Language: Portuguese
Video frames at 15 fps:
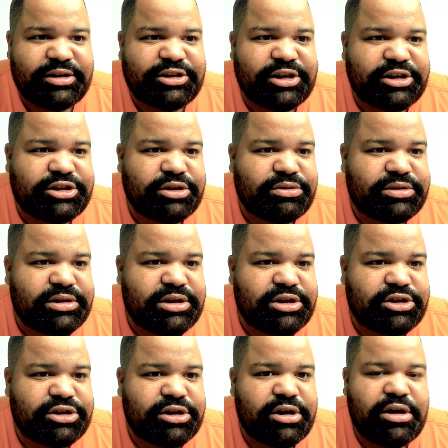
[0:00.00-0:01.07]
Gente, é o
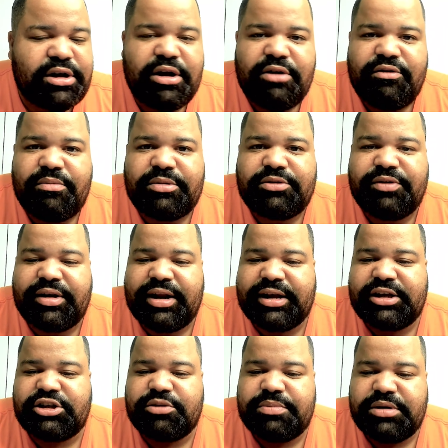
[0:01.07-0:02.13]
seguinte, vamos falar
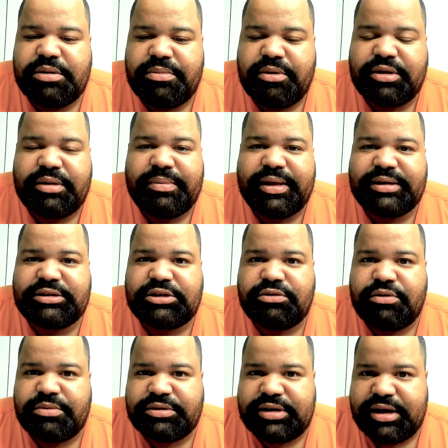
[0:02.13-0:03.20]
aqui de Big Brother
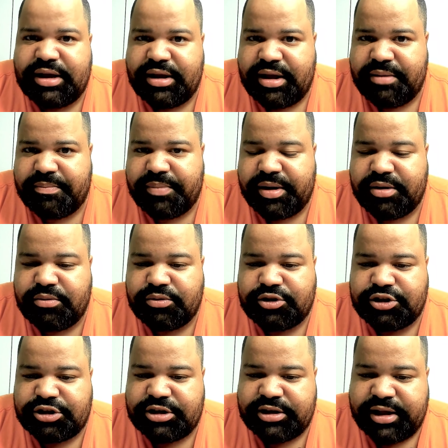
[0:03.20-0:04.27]
Brasil, vamos
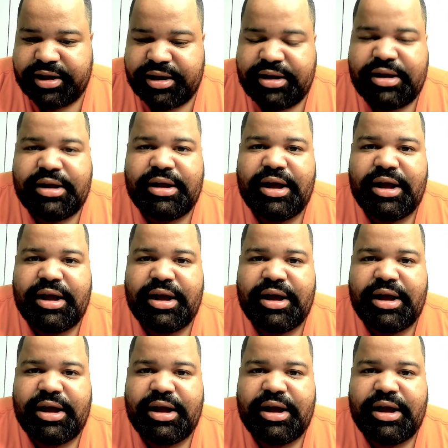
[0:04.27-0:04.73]
repercutir, né,